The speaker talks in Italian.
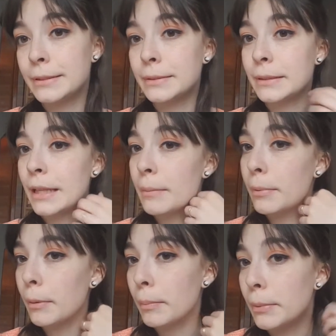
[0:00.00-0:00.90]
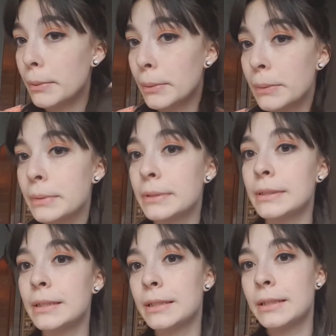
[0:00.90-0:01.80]
non è proprio
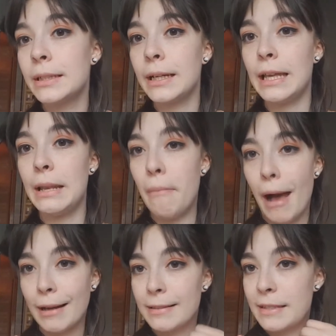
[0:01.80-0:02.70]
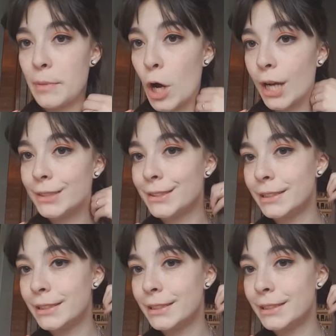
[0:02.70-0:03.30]
il massimo, eh?